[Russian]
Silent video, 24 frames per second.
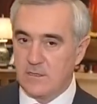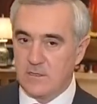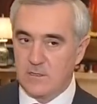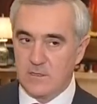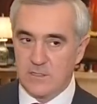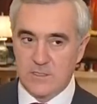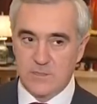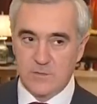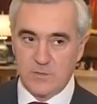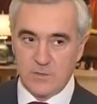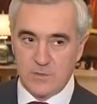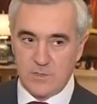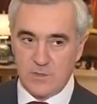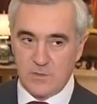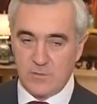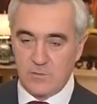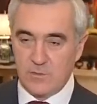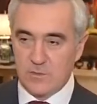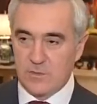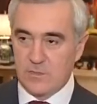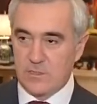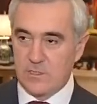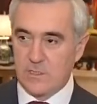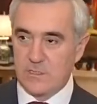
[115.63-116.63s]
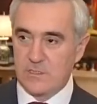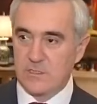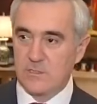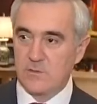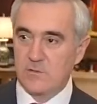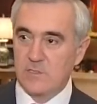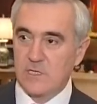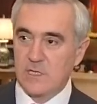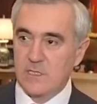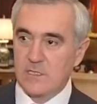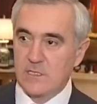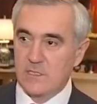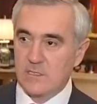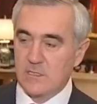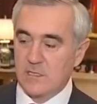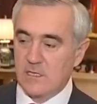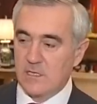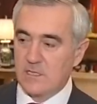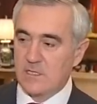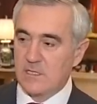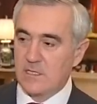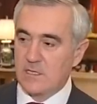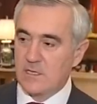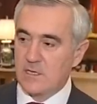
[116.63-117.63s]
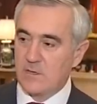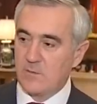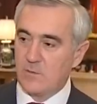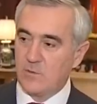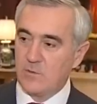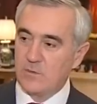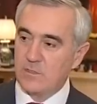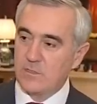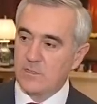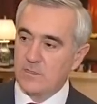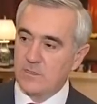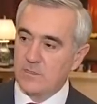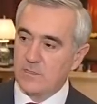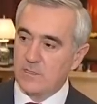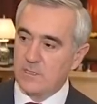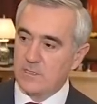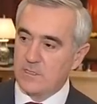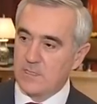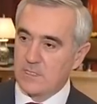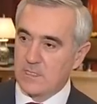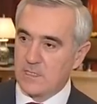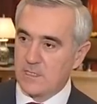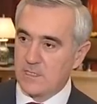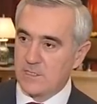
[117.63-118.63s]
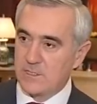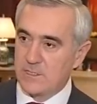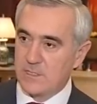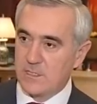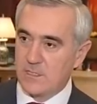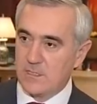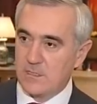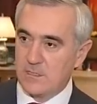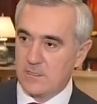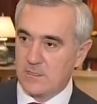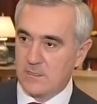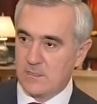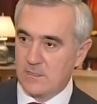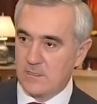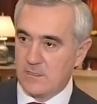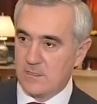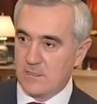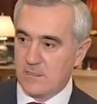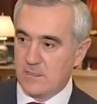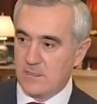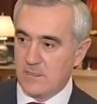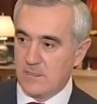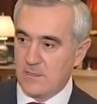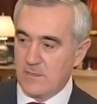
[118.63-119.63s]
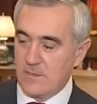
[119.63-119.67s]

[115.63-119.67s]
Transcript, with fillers: И сегодня вот результат этой работы, это, конечно, э,